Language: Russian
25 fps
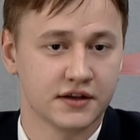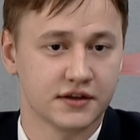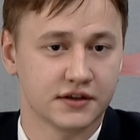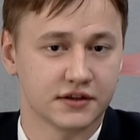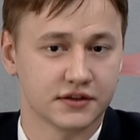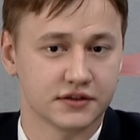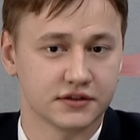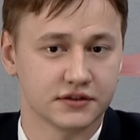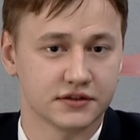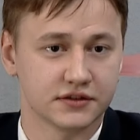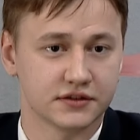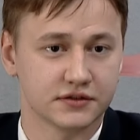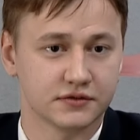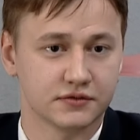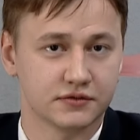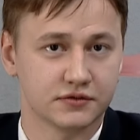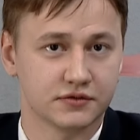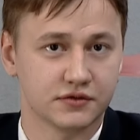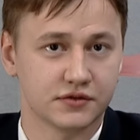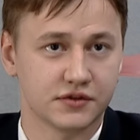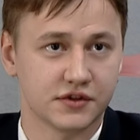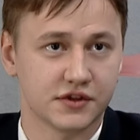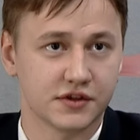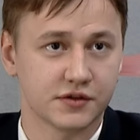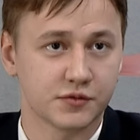
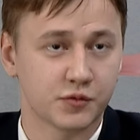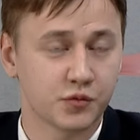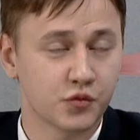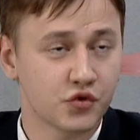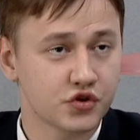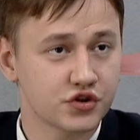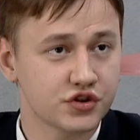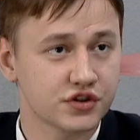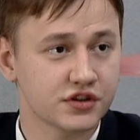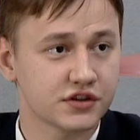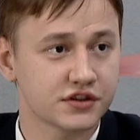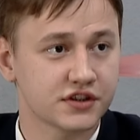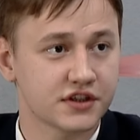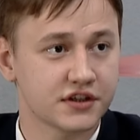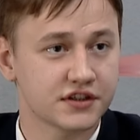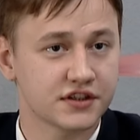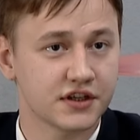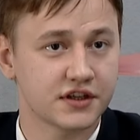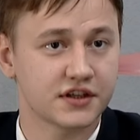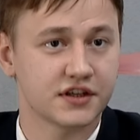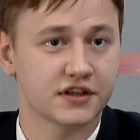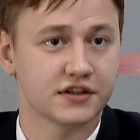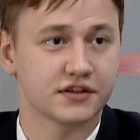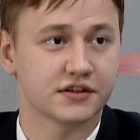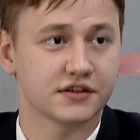можно
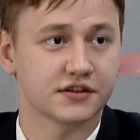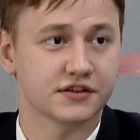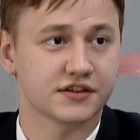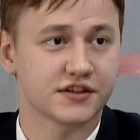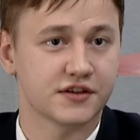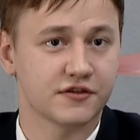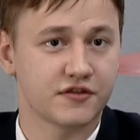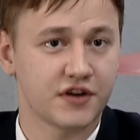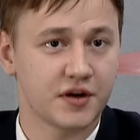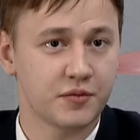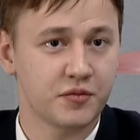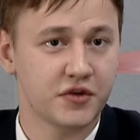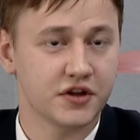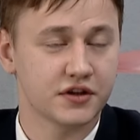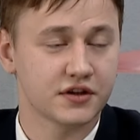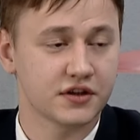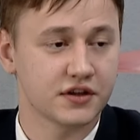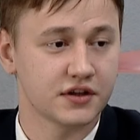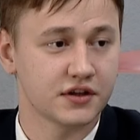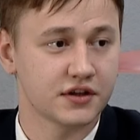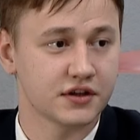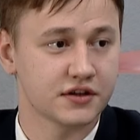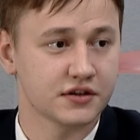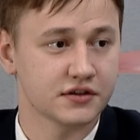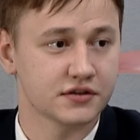сказать,
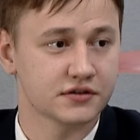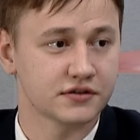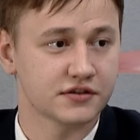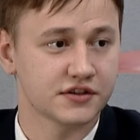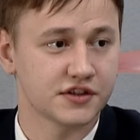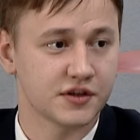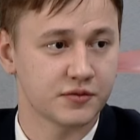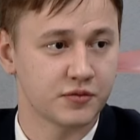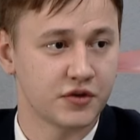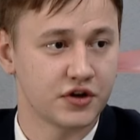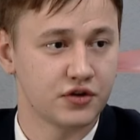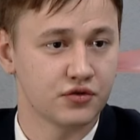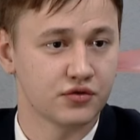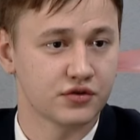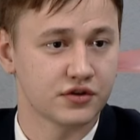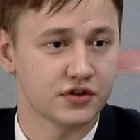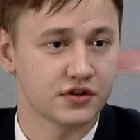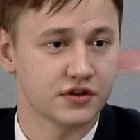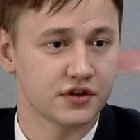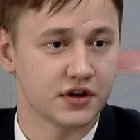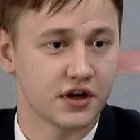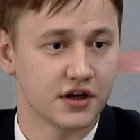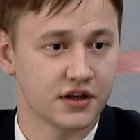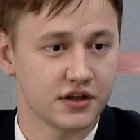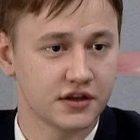современные
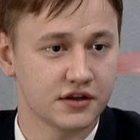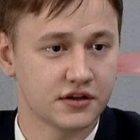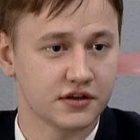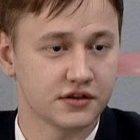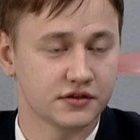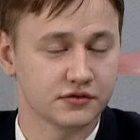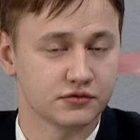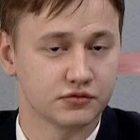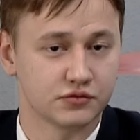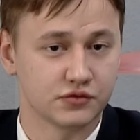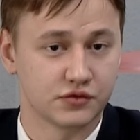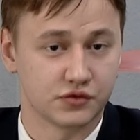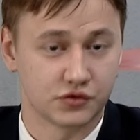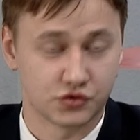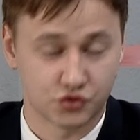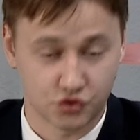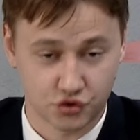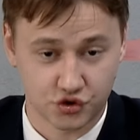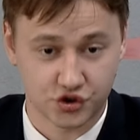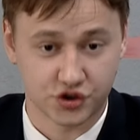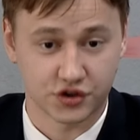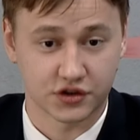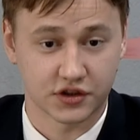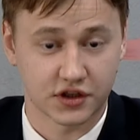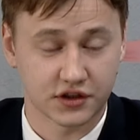самолеты, они
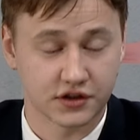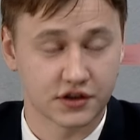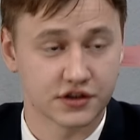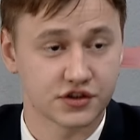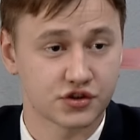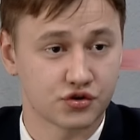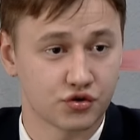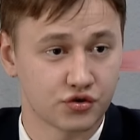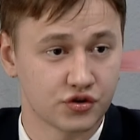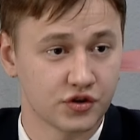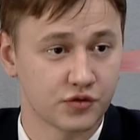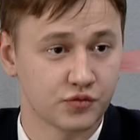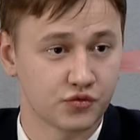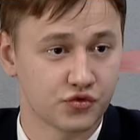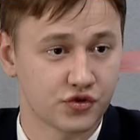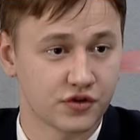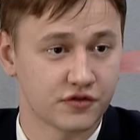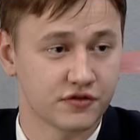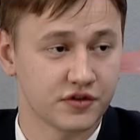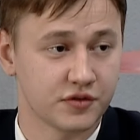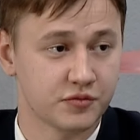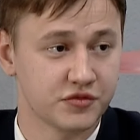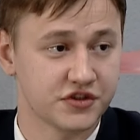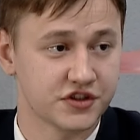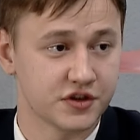тоже на достойном
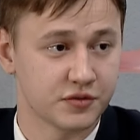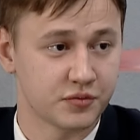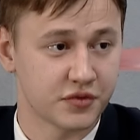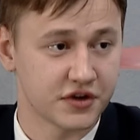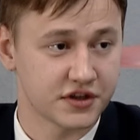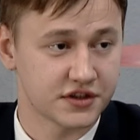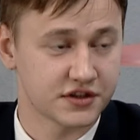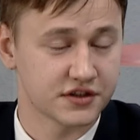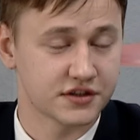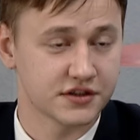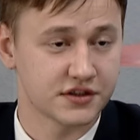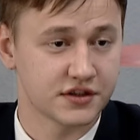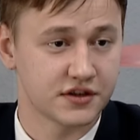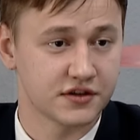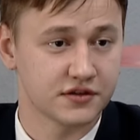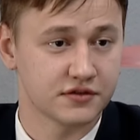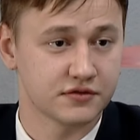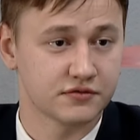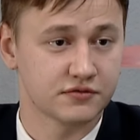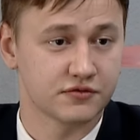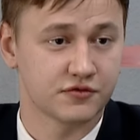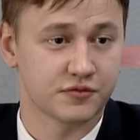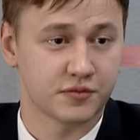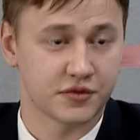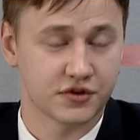уровне безопасности,
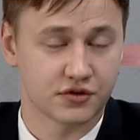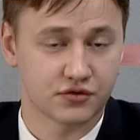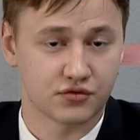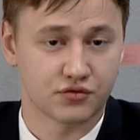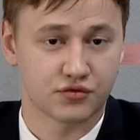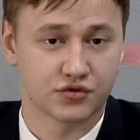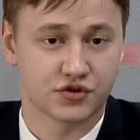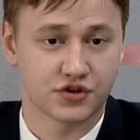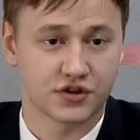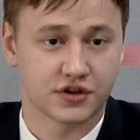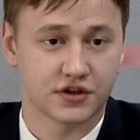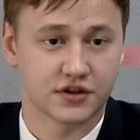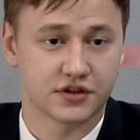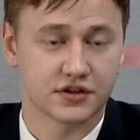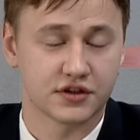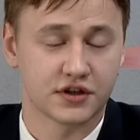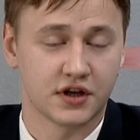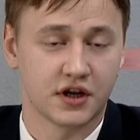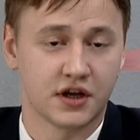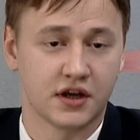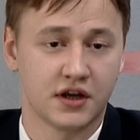в первую очередь.